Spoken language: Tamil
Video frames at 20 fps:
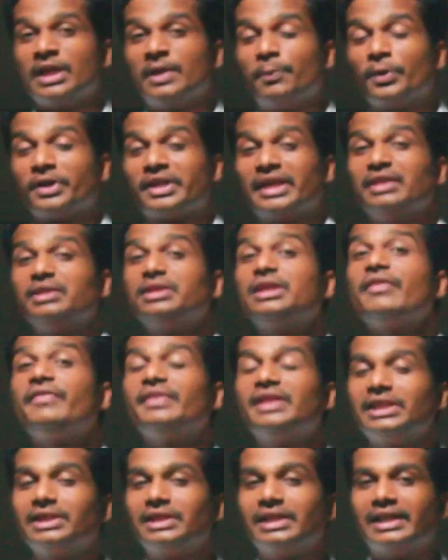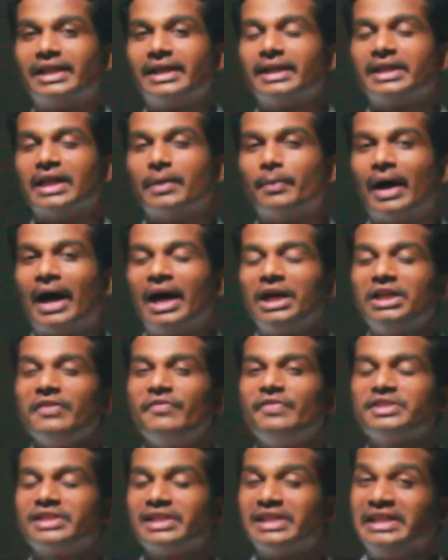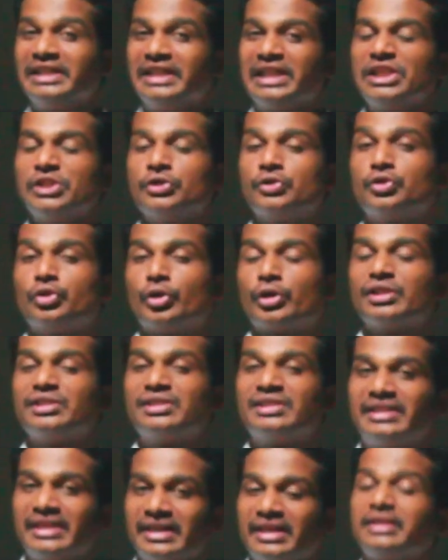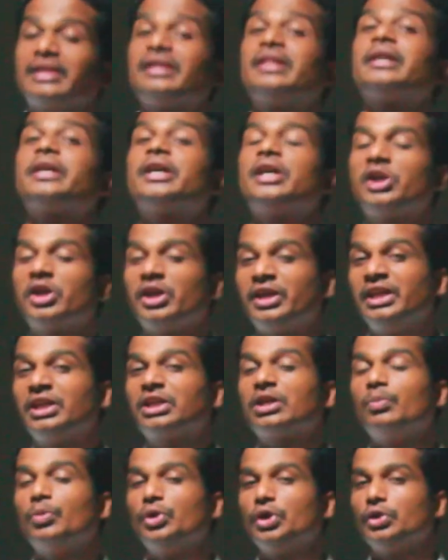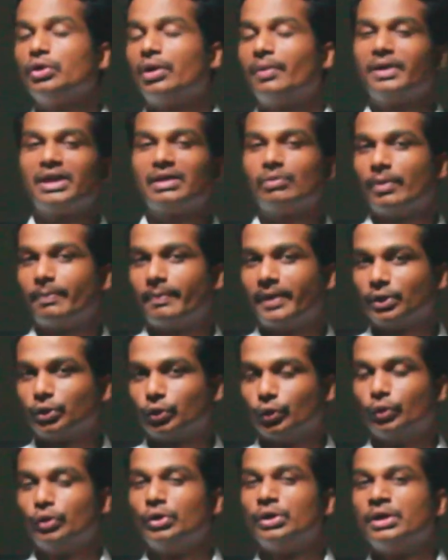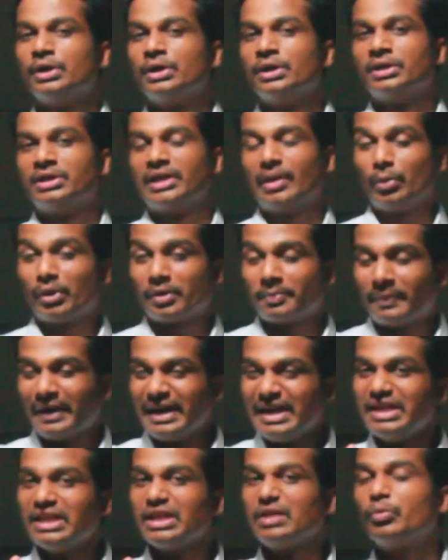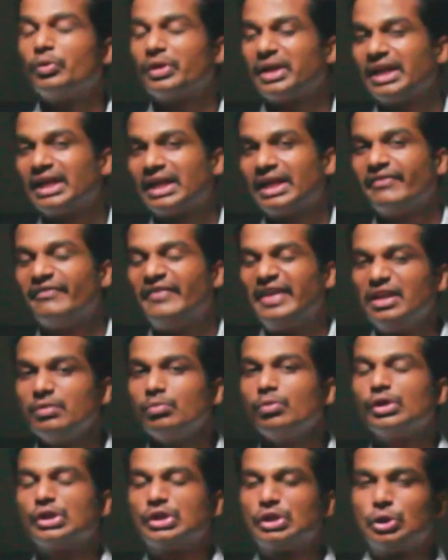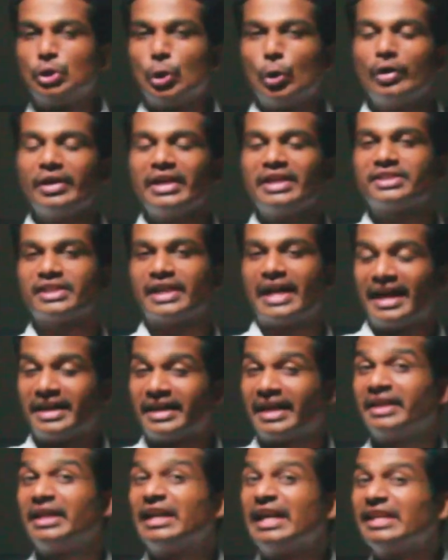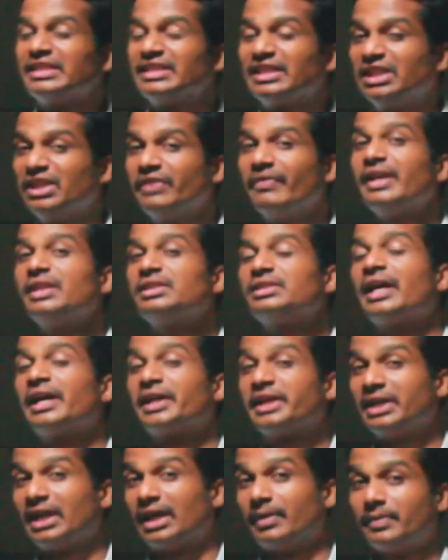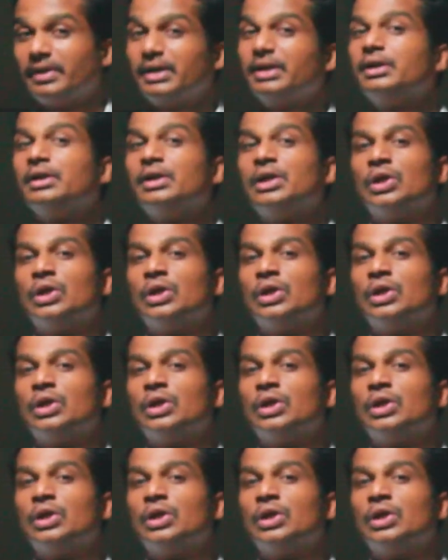இப்போ எந்த விதத்தில் நம்ம ஆர்டிஃபிஷியல் இன்டெலிஜென்ஸோட சிறந்ததாக இருக்க இருக்க முடியும் அப்படின்னு நம்ம பார்த்தோம் நம்மளோட படிக்கிற முறைகளை வெறும் ஒரு ஸ்டோரேஜ் அண்ட் அனலைசிங் டிவைஸாக ஆக்கிடாம